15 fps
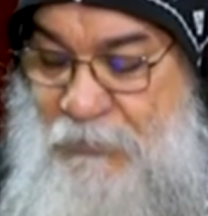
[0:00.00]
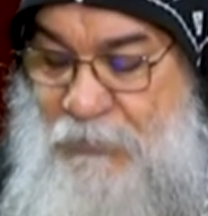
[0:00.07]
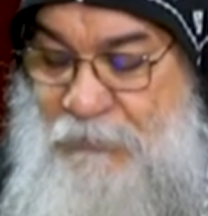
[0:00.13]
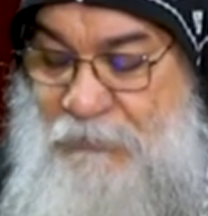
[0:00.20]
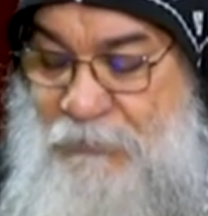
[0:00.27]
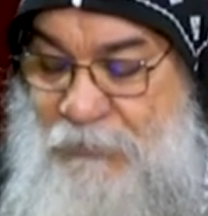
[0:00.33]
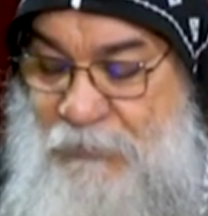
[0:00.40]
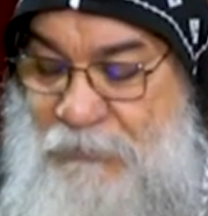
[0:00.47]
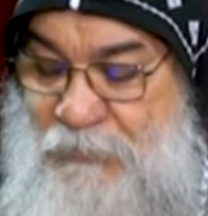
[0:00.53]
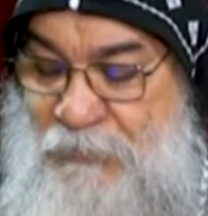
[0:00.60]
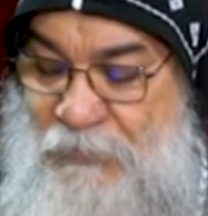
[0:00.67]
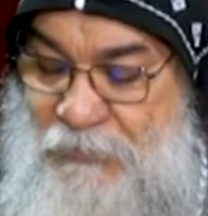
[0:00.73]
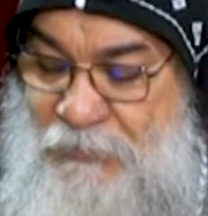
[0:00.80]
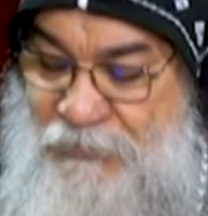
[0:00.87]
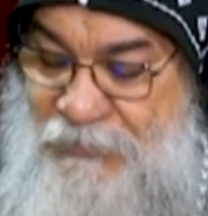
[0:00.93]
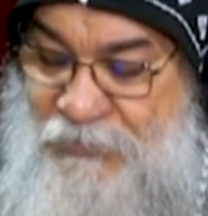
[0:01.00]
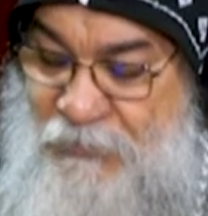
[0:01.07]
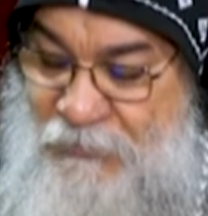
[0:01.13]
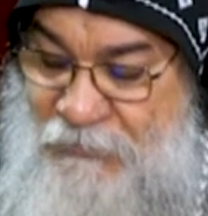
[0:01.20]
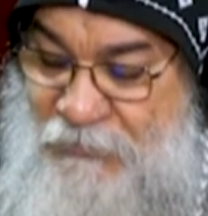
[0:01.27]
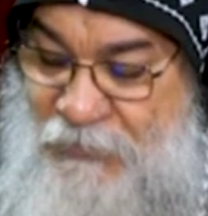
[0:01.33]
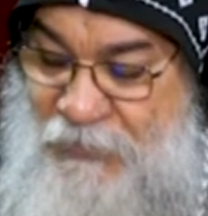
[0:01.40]
قد رد
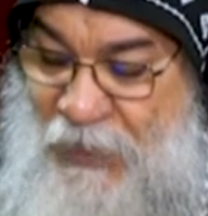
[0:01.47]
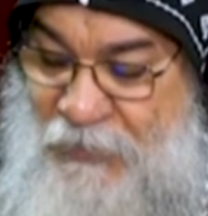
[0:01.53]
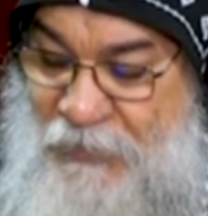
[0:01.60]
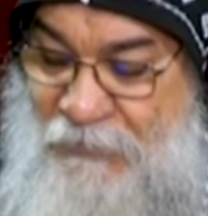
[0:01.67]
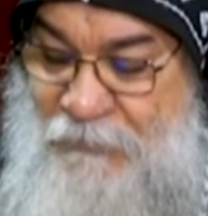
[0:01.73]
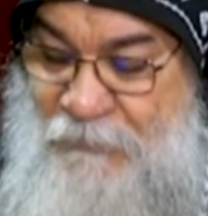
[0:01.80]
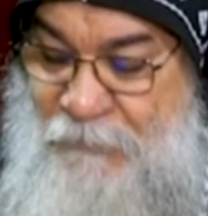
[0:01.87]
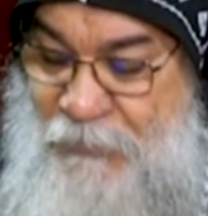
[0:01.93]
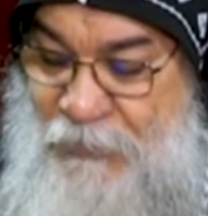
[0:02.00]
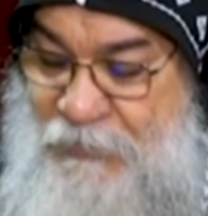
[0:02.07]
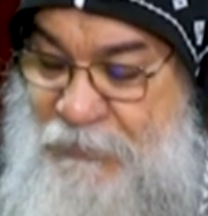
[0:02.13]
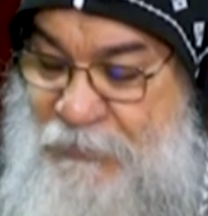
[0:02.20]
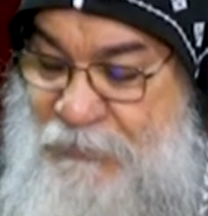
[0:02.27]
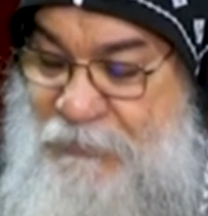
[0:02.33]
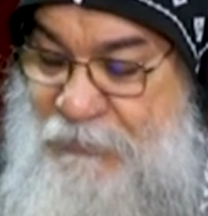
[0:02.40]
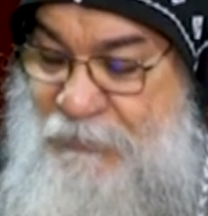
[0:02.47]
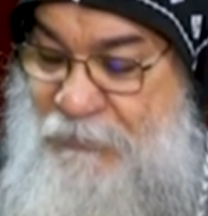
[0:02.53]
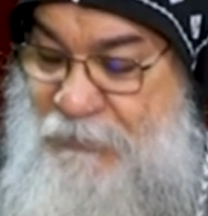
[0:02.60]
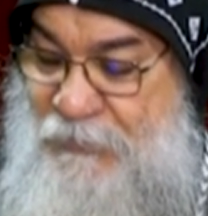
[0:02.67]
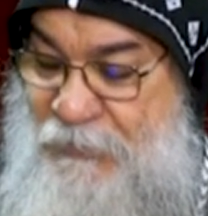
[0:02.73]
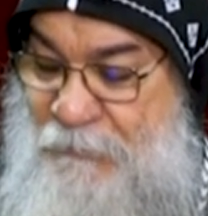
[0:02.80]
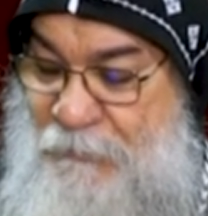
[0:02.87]
سخطي عن بني
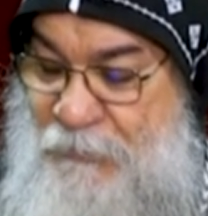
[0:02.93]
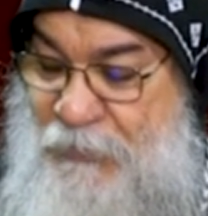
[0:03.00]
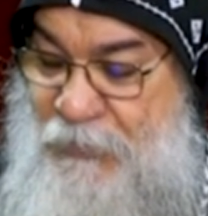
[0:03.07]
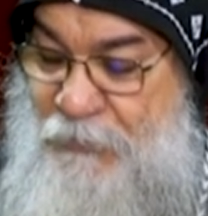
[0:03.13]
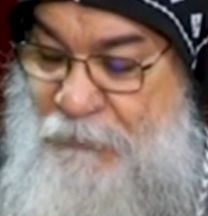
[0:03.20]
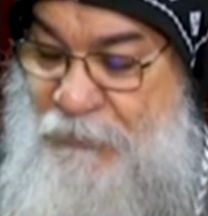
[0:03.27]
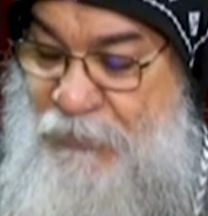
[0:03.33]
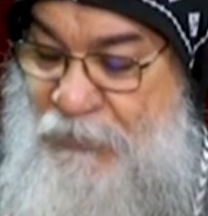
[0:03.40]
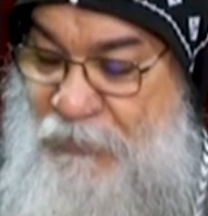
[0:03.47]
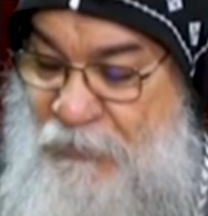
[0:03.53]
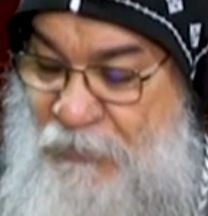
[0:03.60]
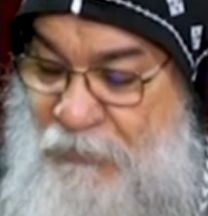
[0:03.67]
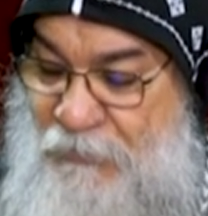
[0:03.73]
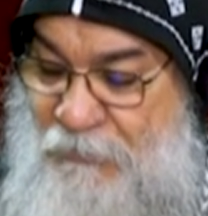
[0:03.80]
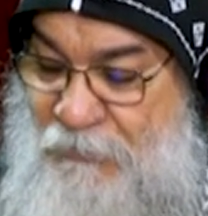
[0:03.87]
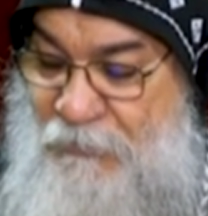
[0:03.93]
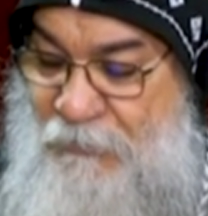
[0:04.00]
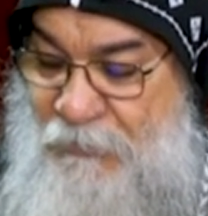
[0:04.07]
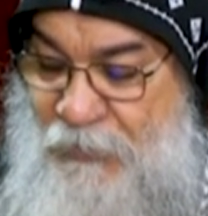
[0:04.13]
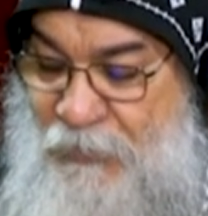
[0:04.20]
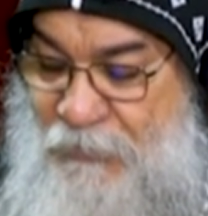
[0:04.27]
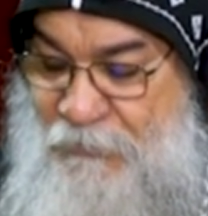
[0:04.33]
إسرائيل بكونه غار
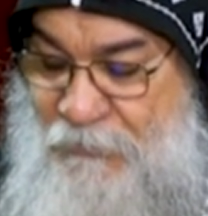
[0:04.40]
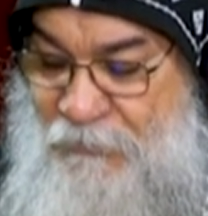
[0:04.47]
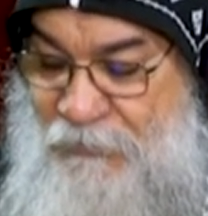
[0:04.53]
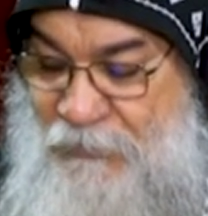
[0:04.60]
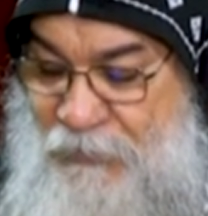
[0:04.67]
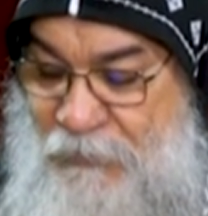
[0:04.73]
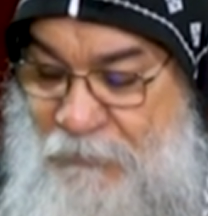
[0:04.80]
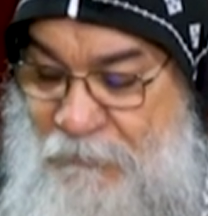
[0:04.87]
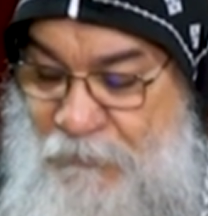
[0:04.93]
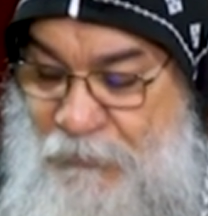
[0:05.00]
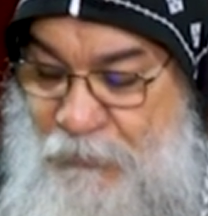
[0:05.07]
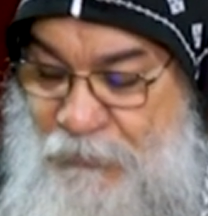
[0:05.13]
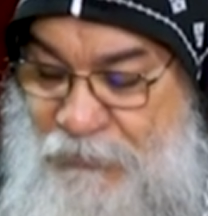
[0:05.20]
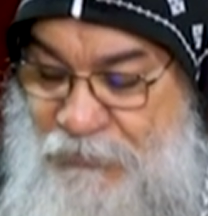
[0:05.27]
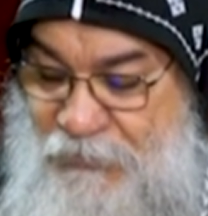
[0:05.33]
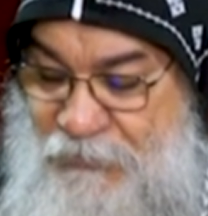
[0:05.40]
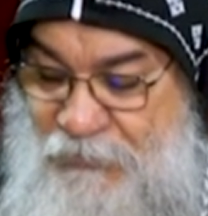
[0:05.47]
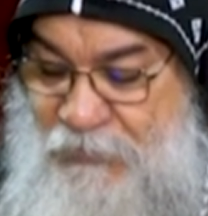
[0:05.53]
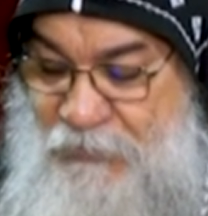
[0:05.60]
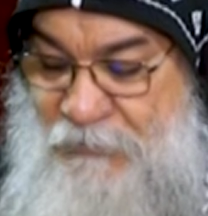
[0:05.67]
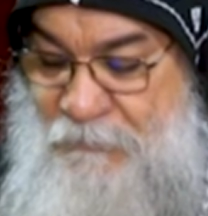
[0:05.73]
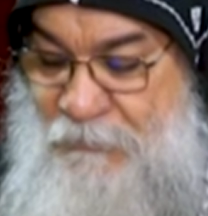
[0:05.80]
غيرتي في
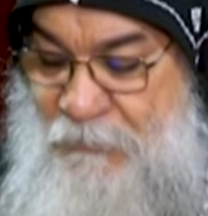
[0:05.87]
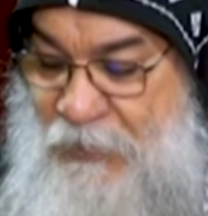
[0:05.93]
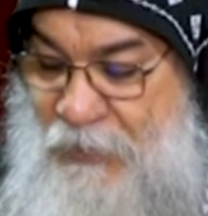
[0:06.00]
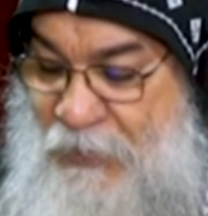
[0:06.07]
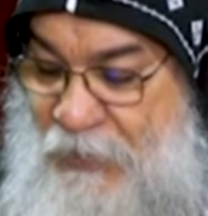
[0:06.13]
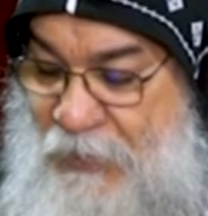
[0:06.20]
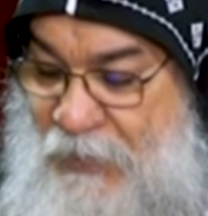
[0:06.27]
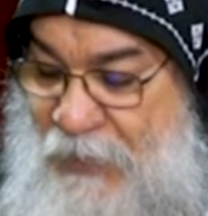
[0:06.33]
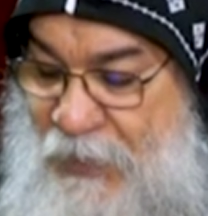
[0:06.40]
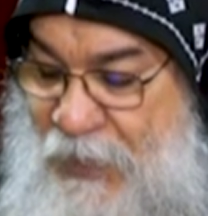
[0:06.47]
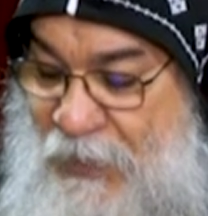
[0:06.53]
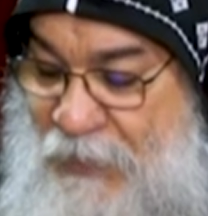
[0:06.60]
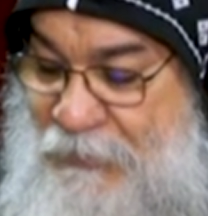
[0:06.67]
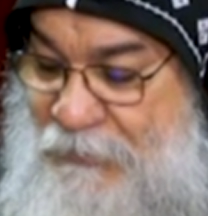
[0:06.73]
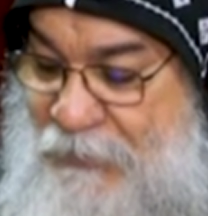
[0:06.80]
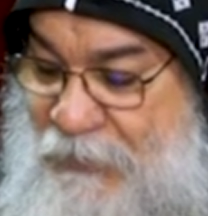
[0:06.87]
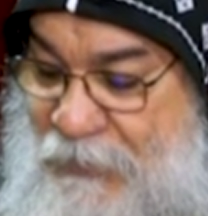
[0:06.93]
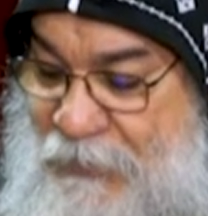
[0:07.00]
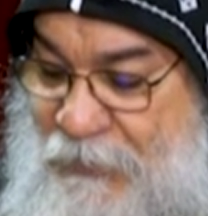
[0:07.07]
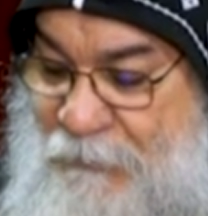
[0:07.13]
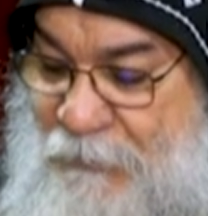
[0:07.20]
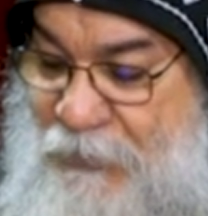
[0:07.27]
وسطهم حتى
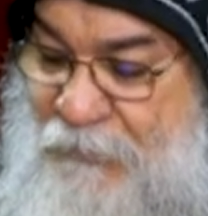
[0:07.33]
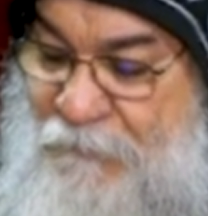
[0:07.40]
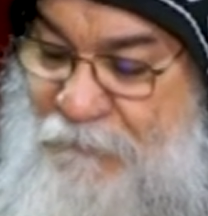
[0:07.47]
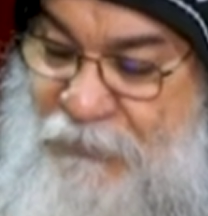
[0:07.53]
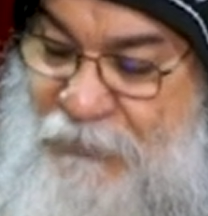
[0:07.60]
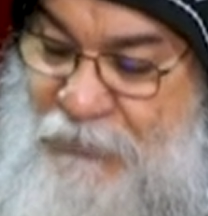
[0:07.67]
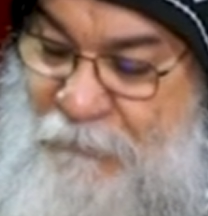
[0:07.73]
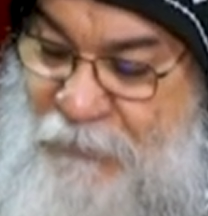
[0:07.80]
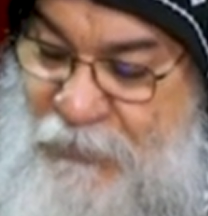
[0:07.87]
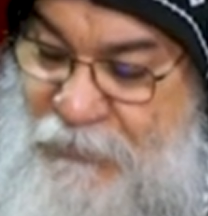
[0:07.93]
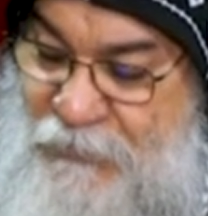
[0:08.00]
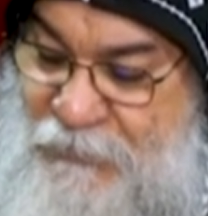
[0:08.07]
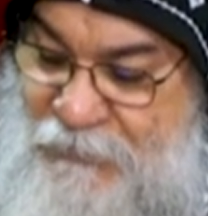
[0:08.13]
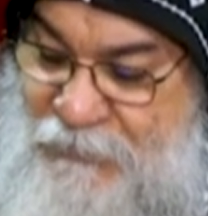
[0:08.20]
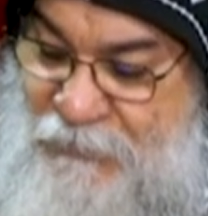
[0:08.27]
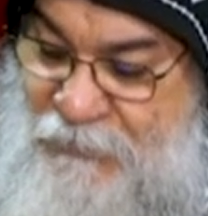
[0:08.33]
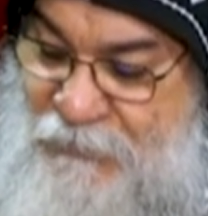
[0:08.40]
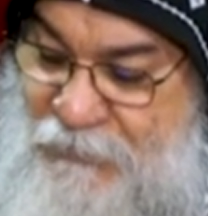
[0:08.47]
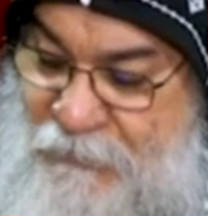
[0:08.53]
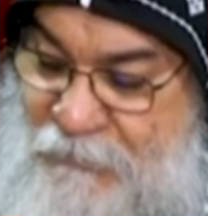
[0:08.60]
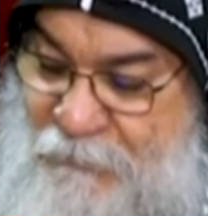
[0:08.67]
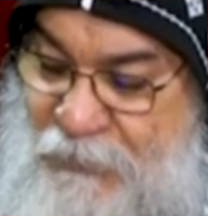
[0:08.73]
لم أفني بني
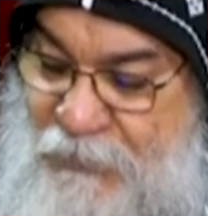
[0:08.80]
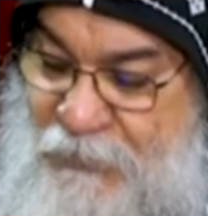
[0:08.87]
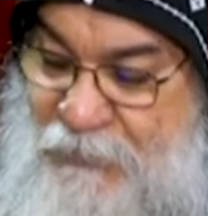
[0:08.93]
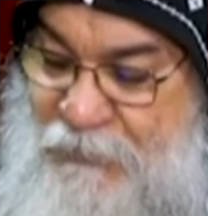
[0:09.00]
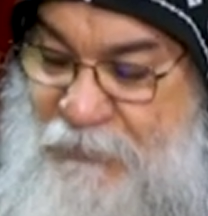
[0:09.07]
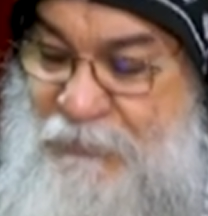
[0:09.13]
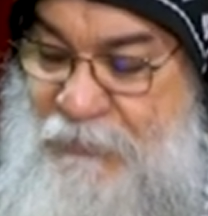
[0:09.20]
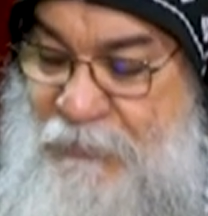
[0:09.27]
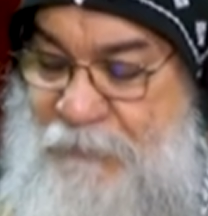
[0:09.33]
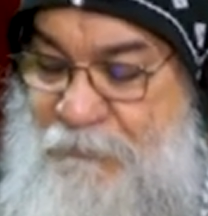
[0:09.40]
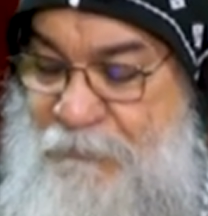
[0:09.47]
إسرائيل بغيرتي